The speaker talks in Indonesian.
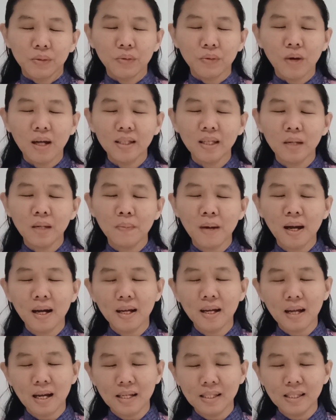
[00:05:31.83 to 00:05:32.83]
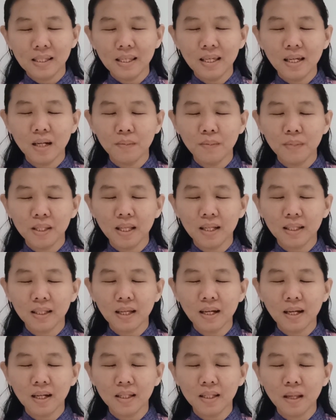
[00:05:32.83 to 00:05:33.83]
Tuhan yang Maha Kasih, kami
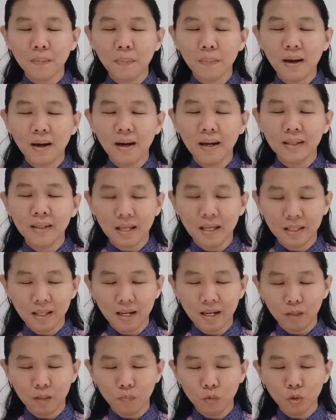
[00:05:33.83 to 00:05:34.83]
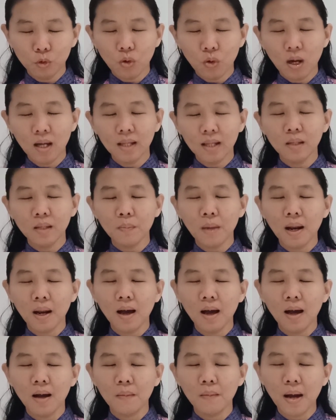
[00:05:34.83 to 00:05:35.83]
datang ke hadapan hadiratmu Tuhan di
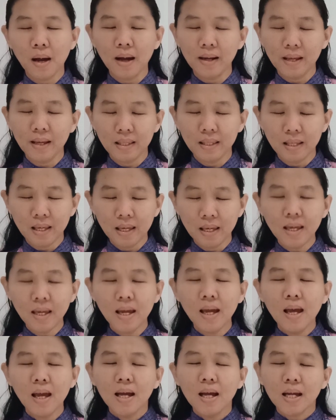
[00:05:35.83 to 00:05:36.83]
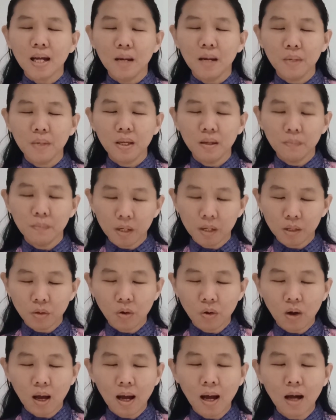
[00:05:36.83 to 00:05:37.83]
malam hari ini. Kami
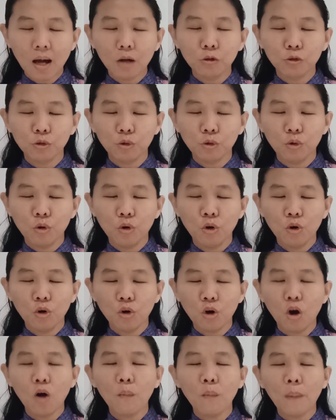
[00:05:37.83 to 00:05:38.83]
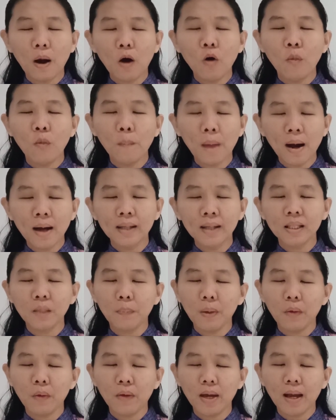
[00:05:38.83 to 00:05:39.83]
berdoa untuk Opa Oma di
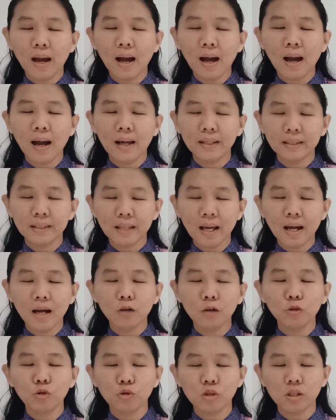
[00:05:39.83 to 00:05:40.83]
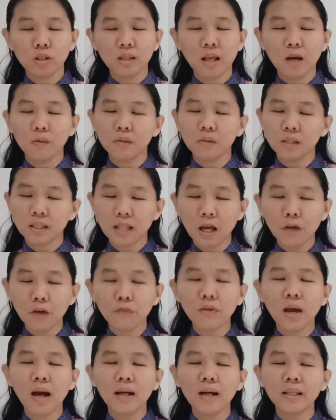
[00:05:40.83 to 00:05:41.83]
PWK Hana, untuk setiap
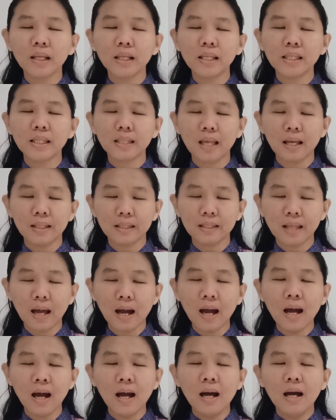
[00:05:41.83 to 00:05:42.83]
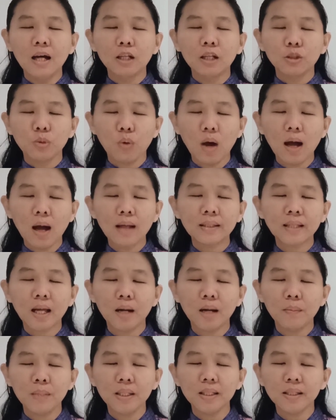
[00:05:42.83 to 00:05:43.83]
staff yang ada di sana. Tuhan,
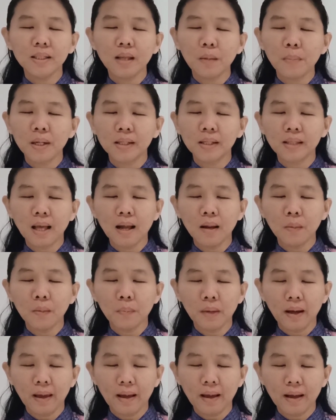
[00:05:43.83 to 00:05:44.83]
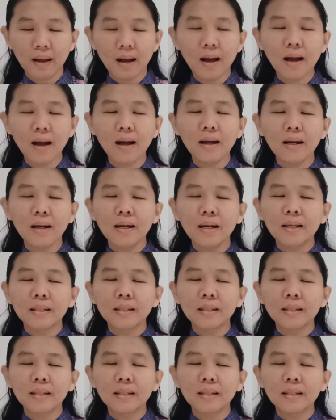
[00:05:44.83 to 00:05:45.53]
kami tidak mengenal mereka,